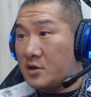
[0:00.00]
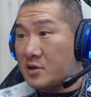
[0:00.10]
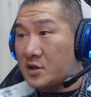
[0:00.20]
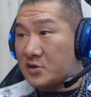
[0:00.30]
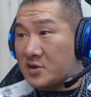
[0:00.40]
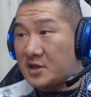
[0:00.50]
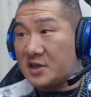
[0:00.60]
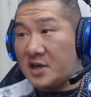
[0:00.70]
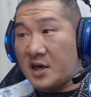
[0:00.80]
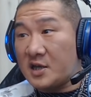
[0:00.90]
他说可
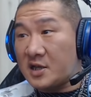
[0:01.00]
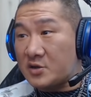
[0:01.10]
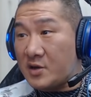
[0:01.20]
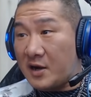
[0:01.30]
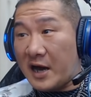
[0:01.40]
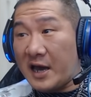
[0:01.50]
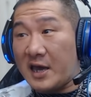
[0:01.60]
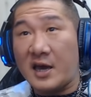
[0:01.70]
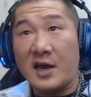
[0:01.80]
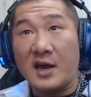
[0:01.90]
以哎，他说要来，
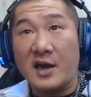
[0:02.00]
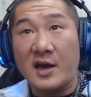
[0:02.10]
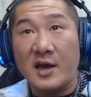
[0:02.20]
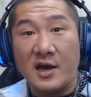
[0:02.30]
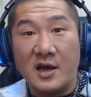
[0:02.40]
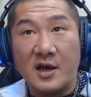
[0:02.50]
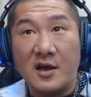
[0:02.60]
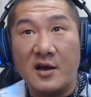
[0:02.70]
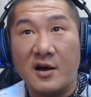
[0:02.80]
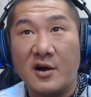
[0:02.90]

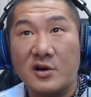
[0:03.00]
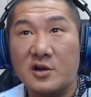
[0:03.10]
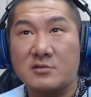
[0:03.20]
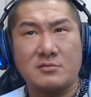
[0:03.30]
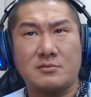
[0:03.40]
我就